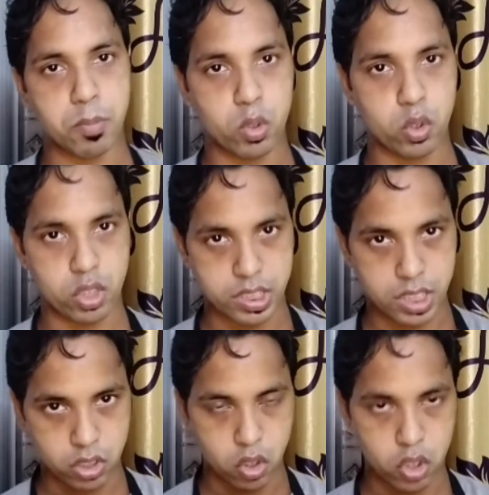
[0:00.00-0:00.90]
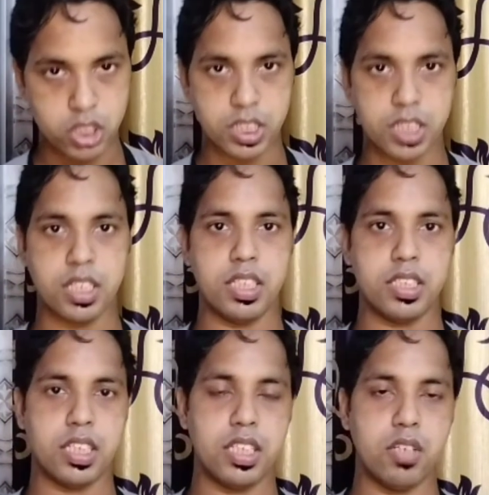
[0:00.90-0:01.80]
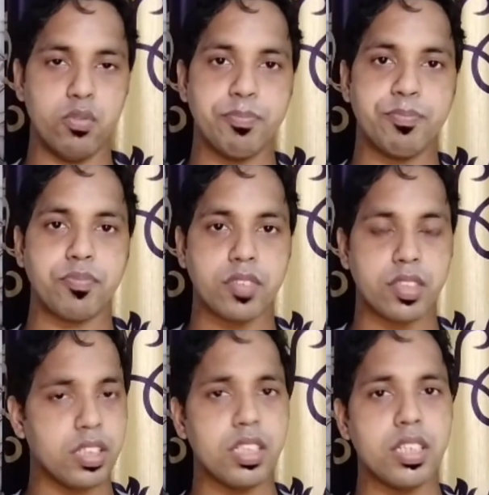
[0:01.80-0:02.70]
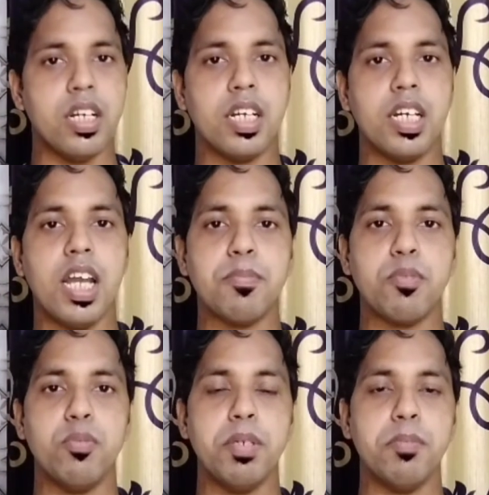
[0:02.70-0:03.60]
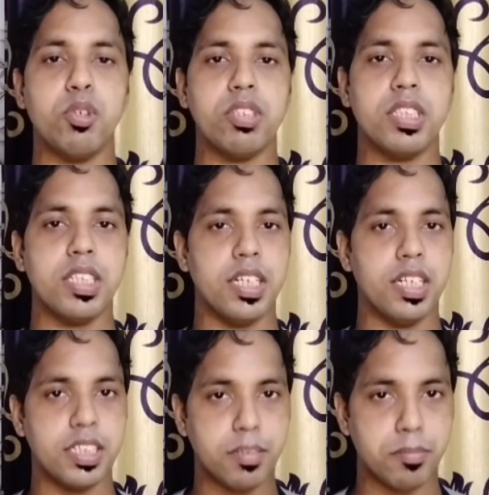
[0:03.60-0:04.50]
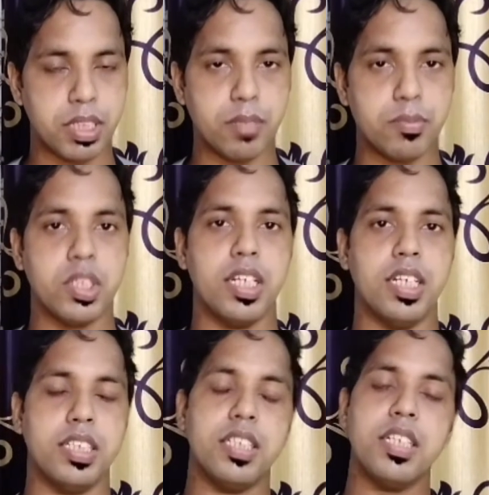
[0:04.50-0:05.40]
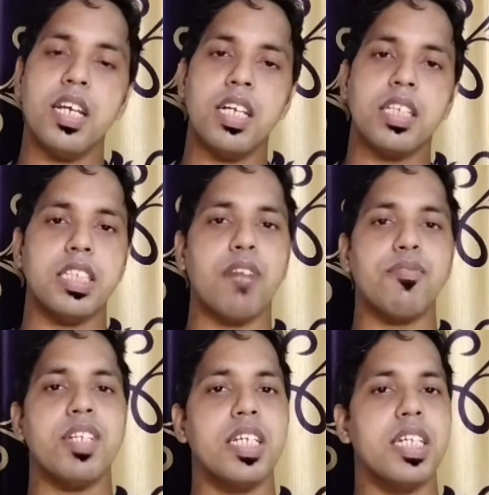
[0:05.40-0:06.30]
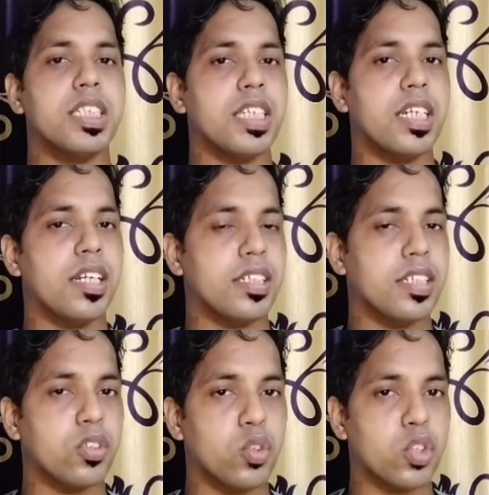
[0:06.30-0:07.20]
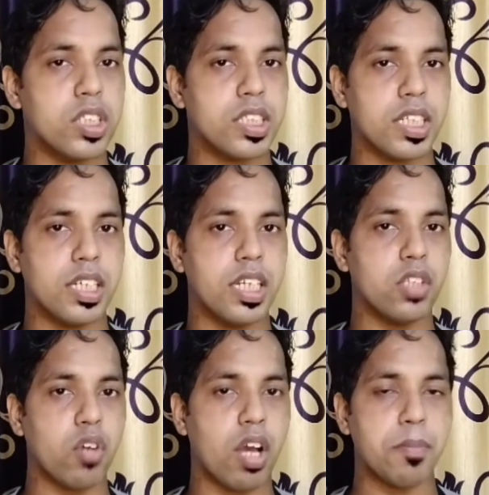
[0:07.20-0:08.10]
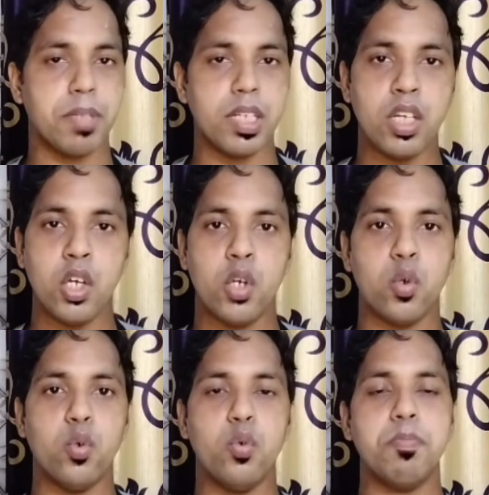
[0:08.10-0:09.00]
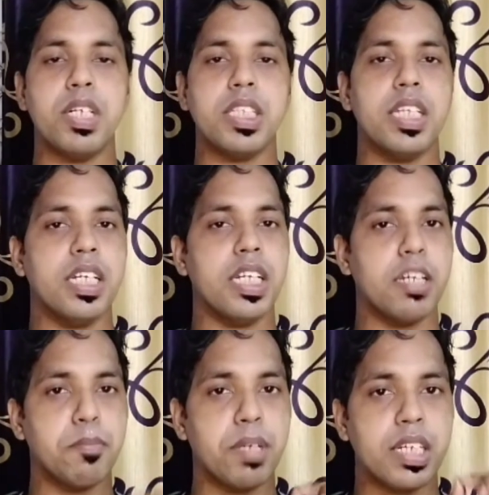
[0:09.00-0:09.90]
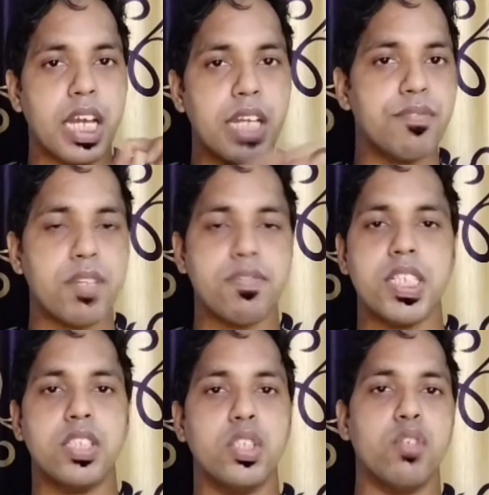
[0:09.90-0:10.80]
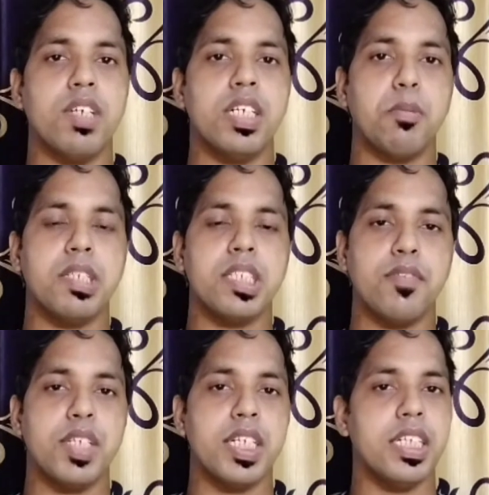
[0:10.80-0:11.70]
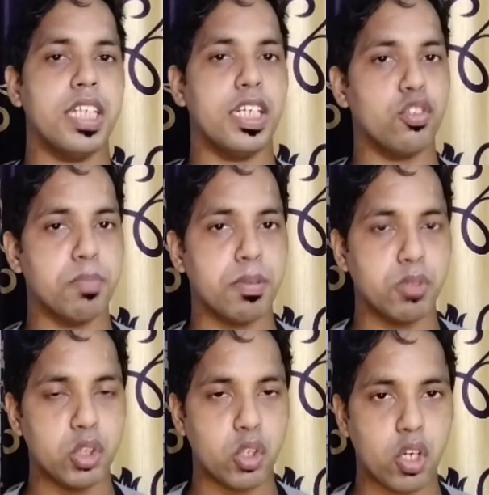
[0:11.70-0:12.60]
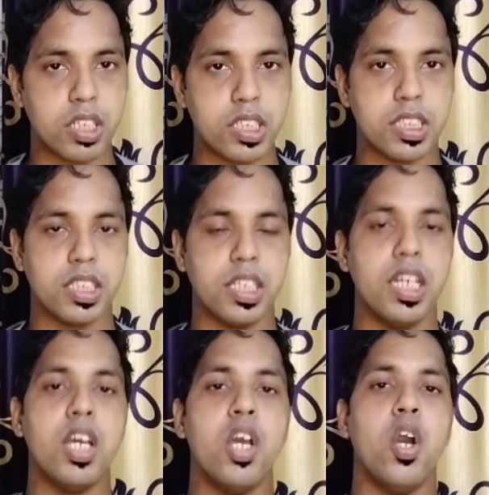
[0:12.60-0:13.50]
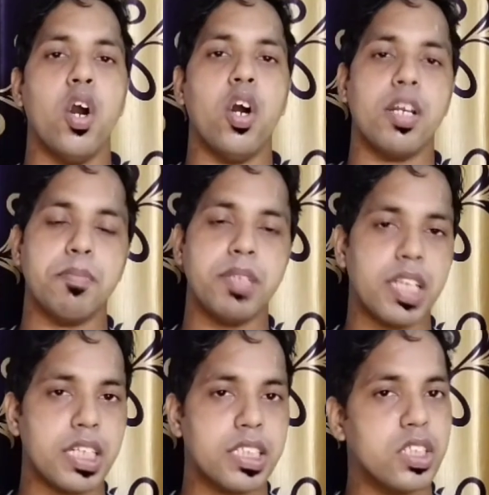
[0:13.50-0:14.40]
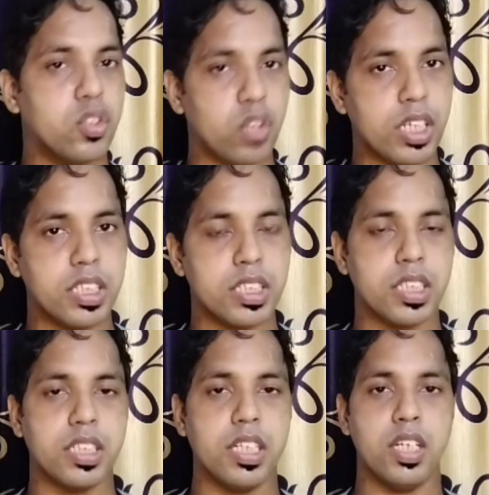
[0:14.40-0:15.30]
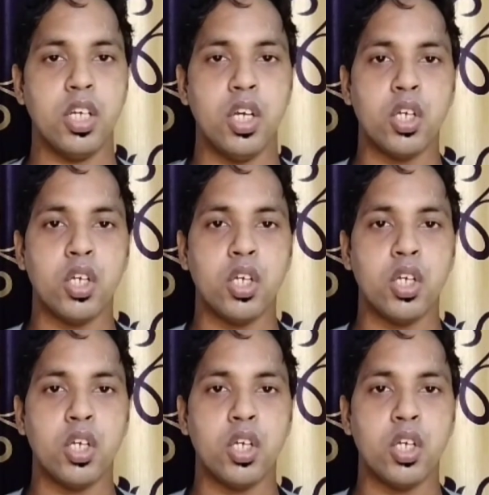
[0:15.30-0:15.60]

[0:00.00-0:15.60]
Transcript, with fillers: आप लोगों के साथ और शेयर करना चाहता हूँ अगर आपको भी ब्यूटी से रिलेटेड मेकअप से रिलेटेड या फिर हेयर से रिलेटेड कोर्सेज करने हैं तो आप मेरे ऊपर दिए गए नंबर नाइन फाइव सिक्स जीरो वन डबल सेवन एट नाइन टू पर मुझे कॉल कर सकते हैं और अपनी क्लासेस ज्वाइन कर सकते हैं